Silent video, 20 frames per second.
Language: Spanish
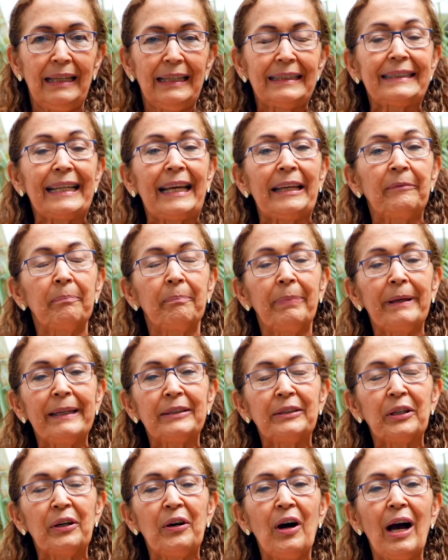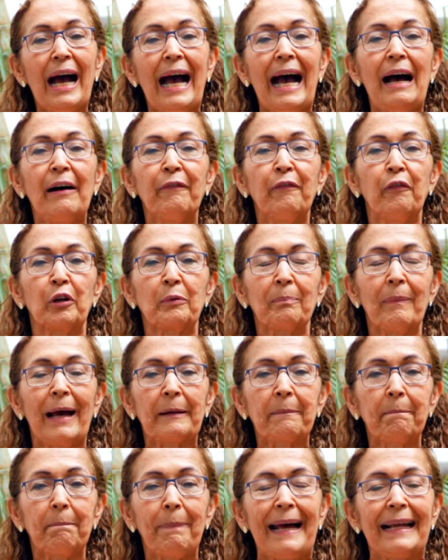Te invito a
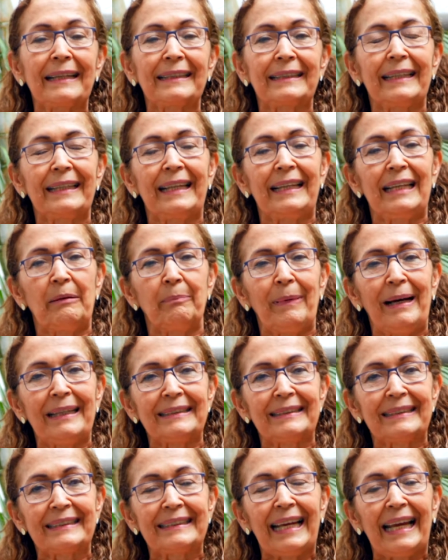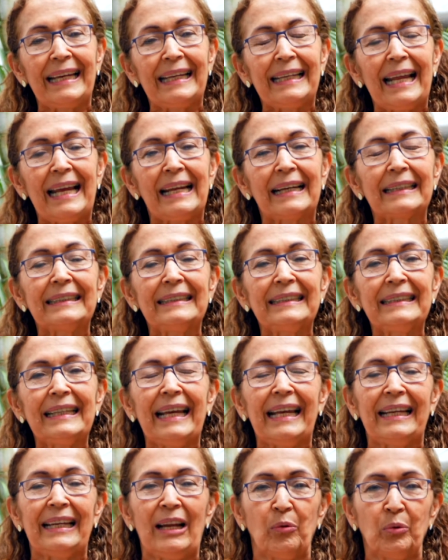formar parte de la maestría e-learning
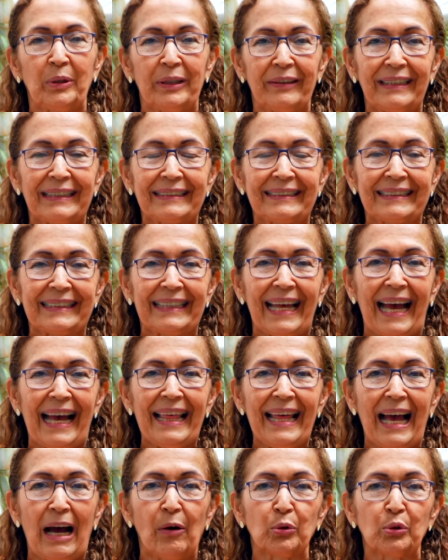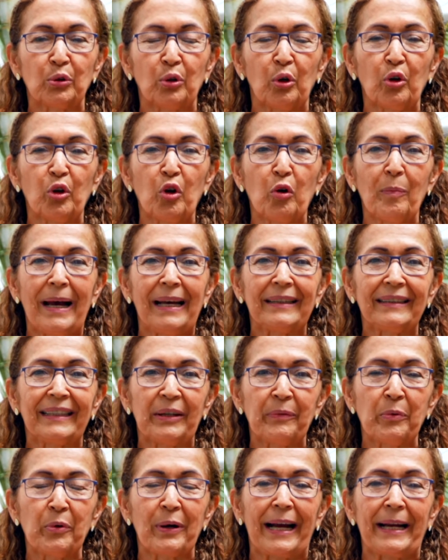en la Universidad Autónoma
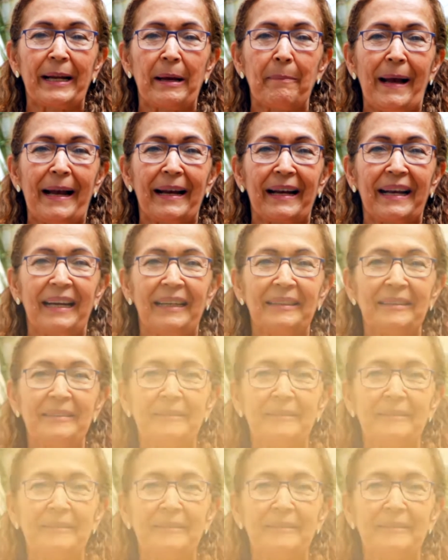de Bucaramanga.